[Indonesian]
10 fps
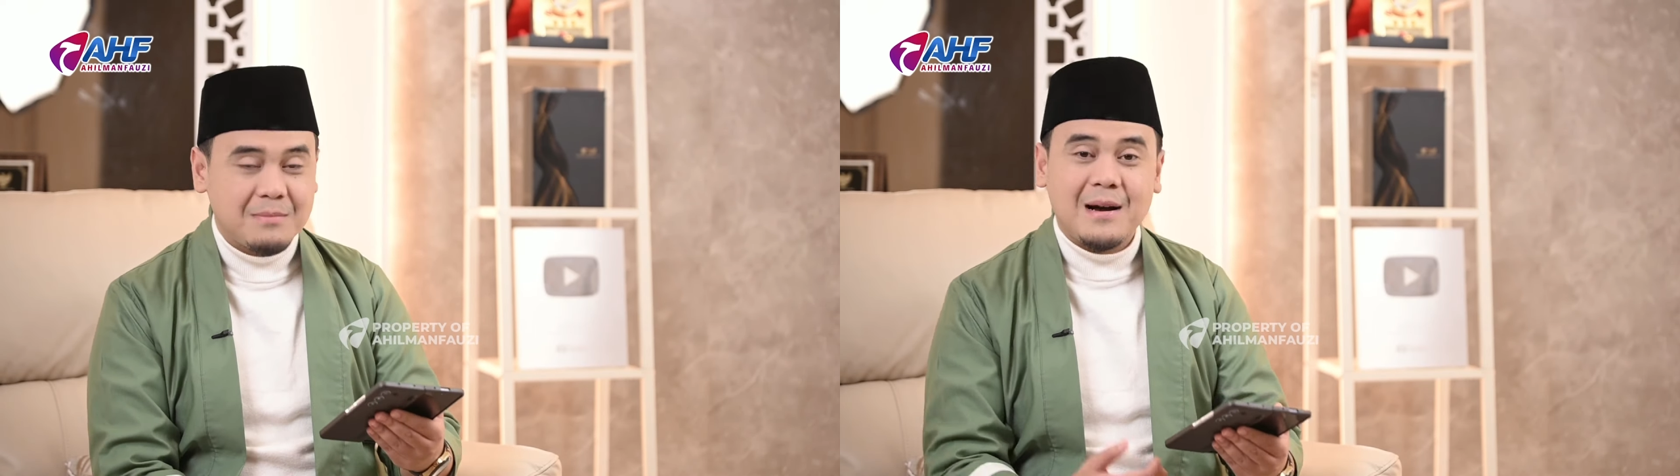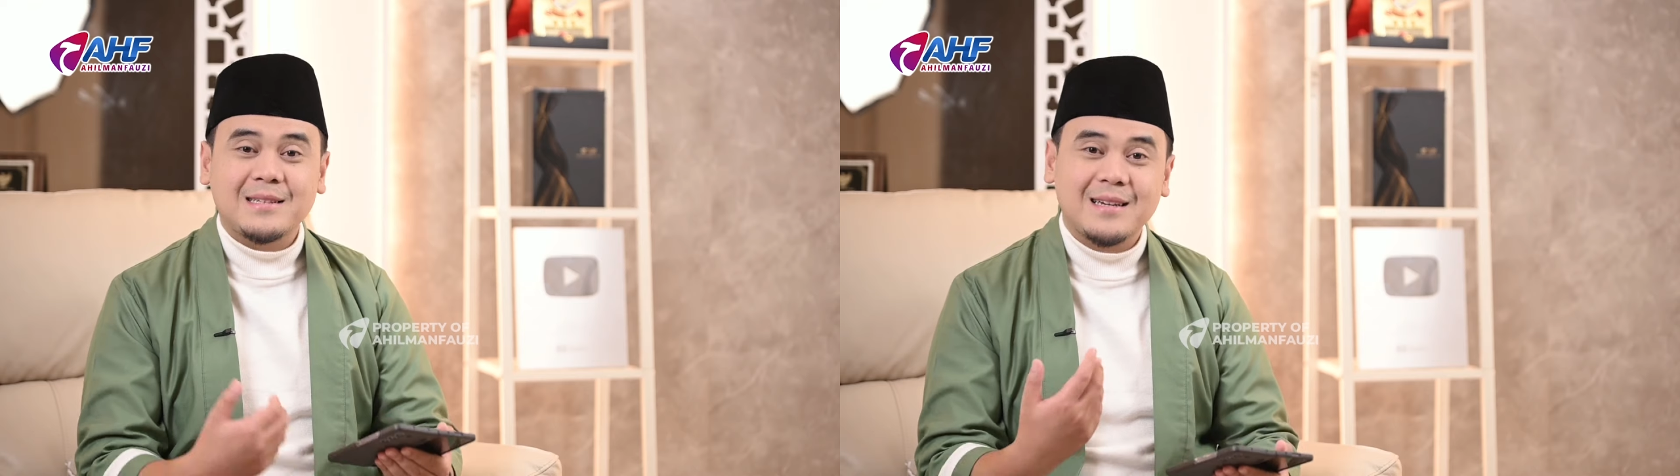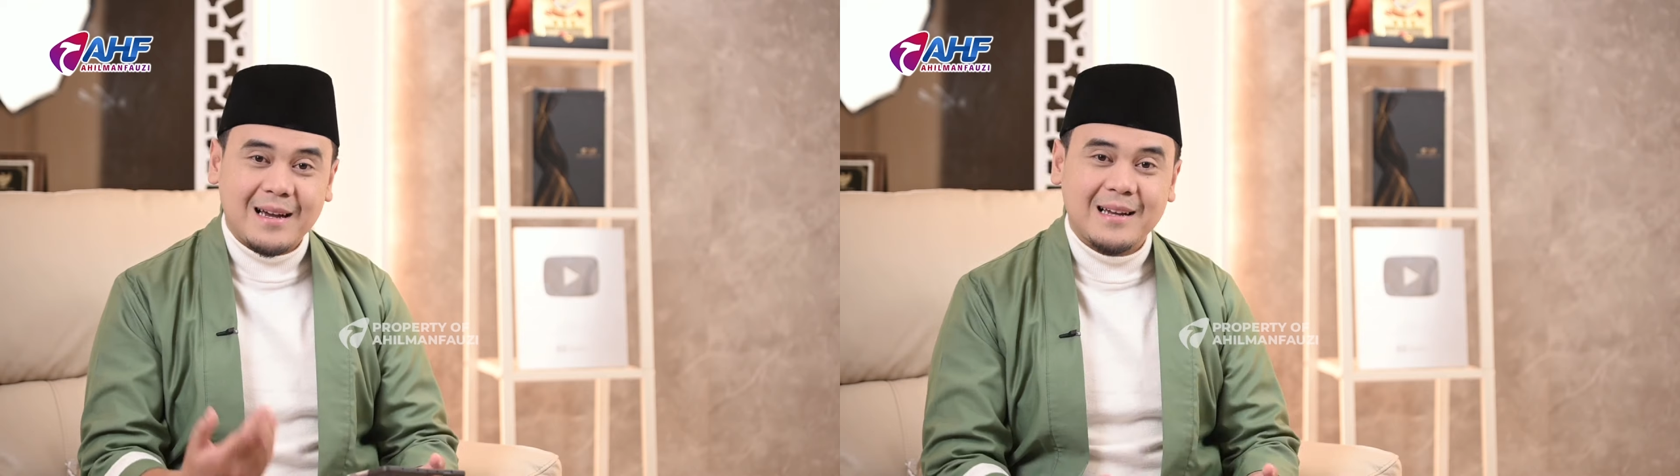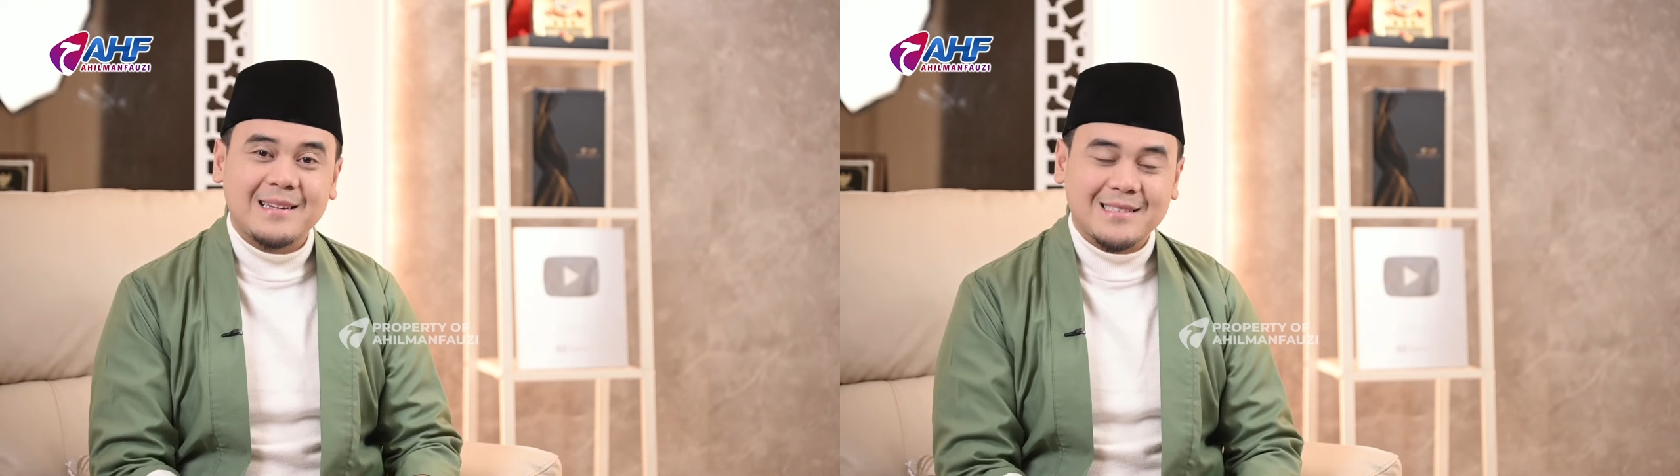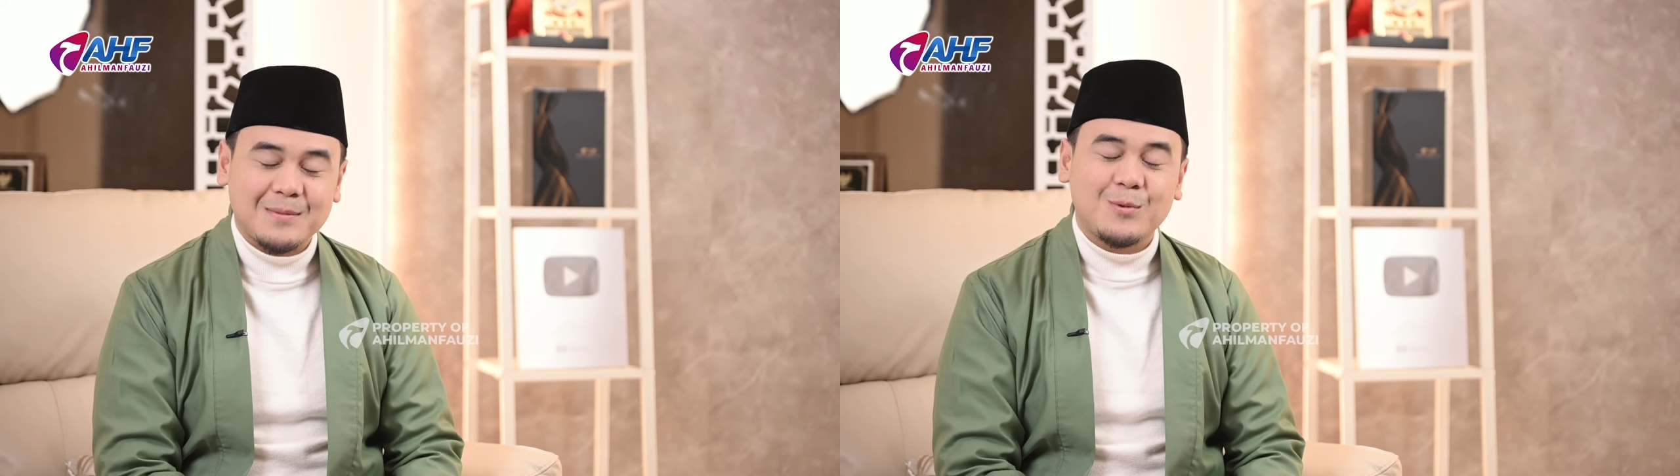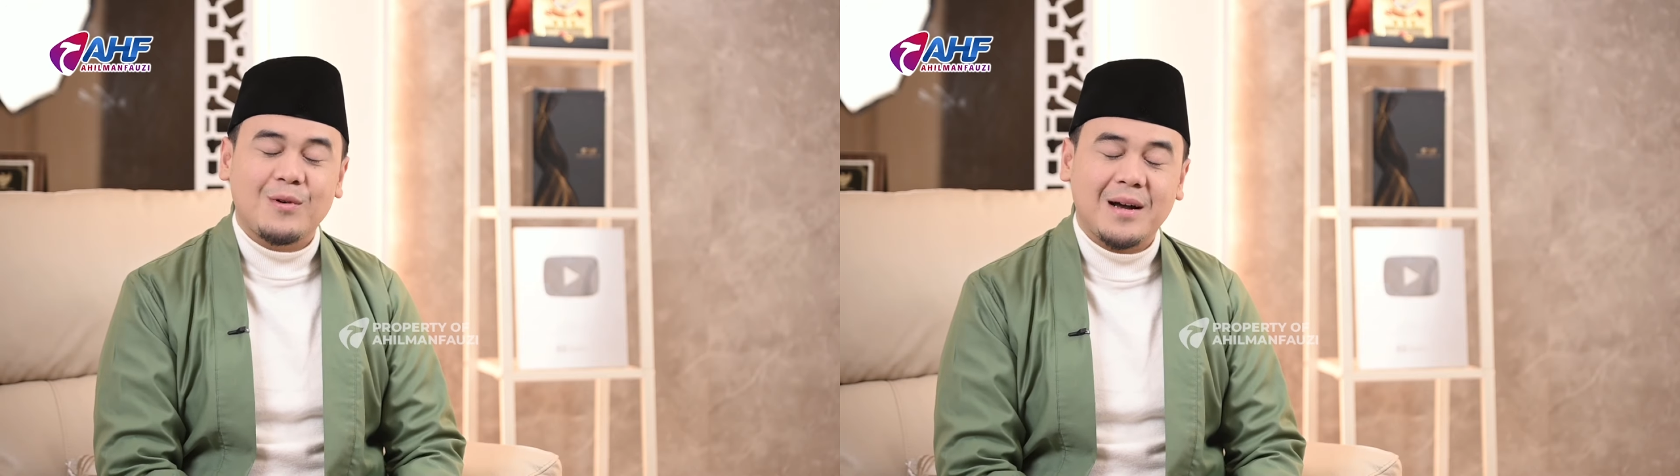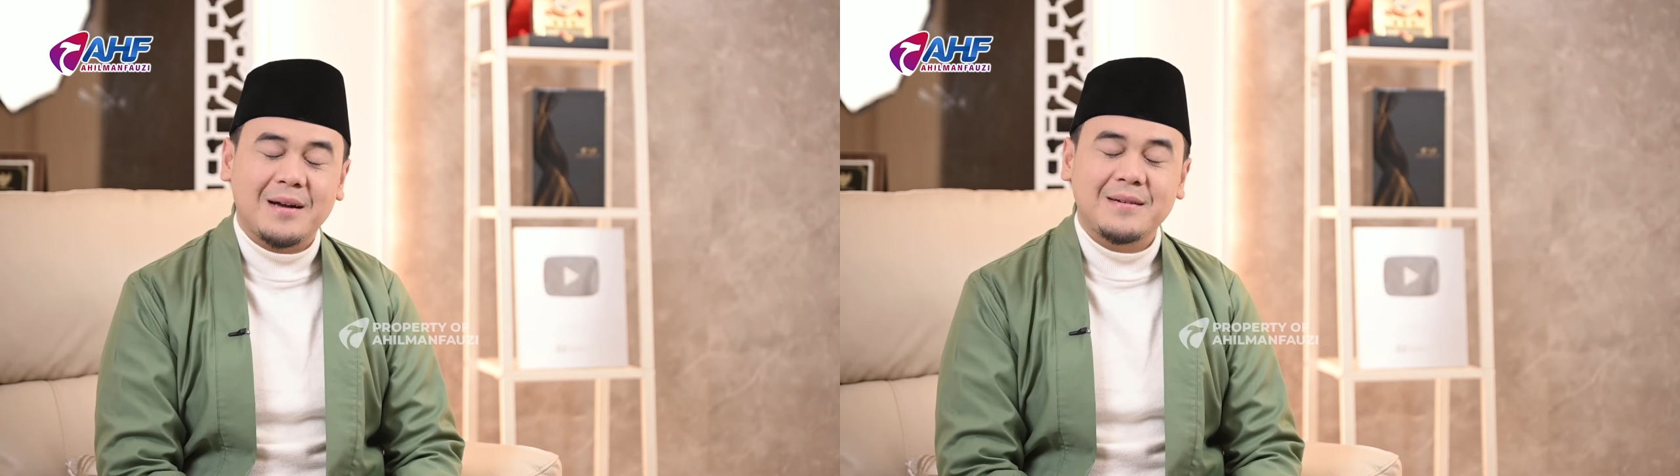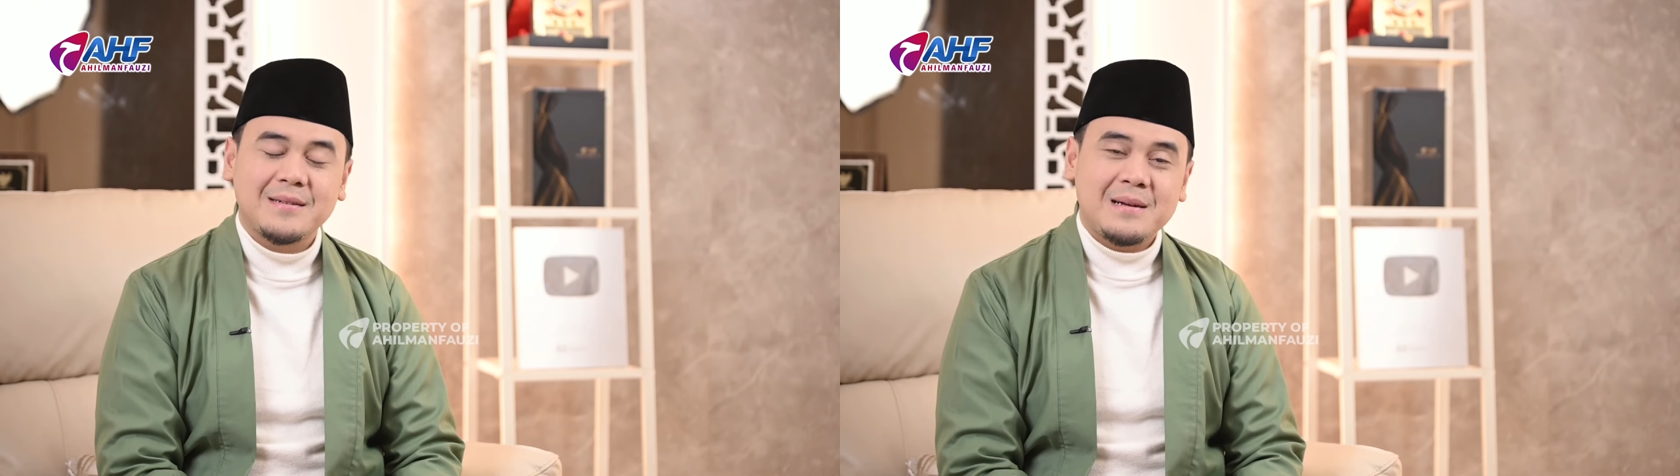membaca semua